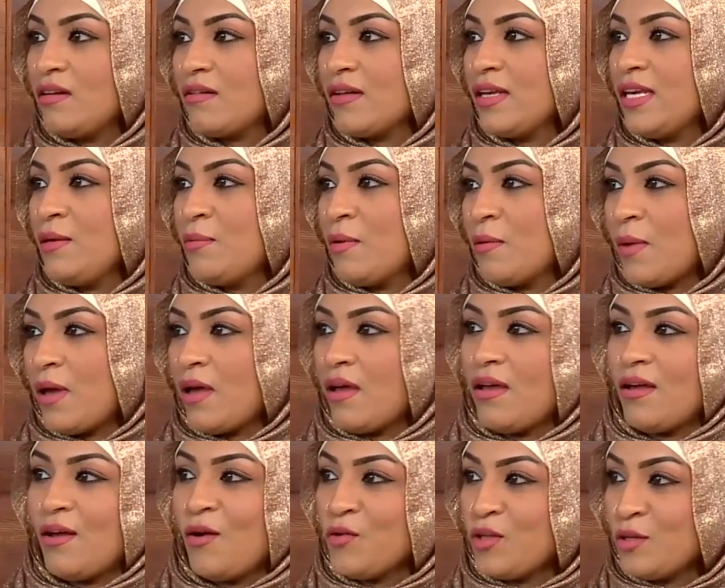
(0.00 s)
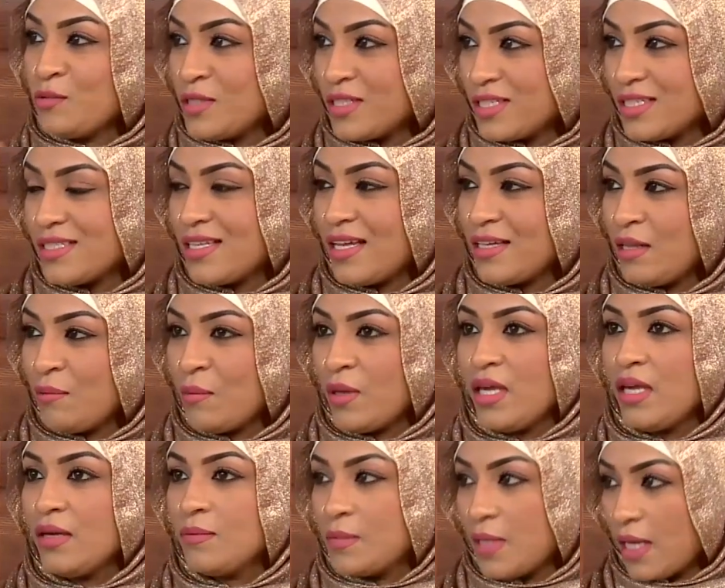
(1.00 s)
رهيبه معاها تمشي تستخدمها
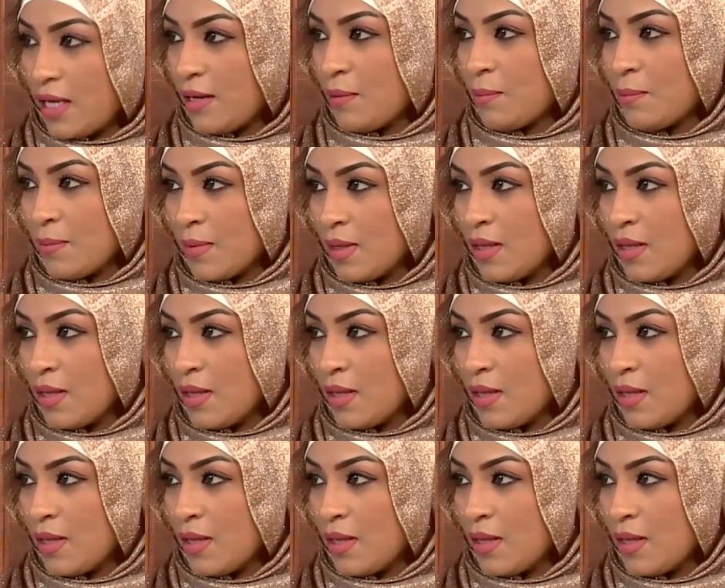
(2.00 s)
هي بتخرب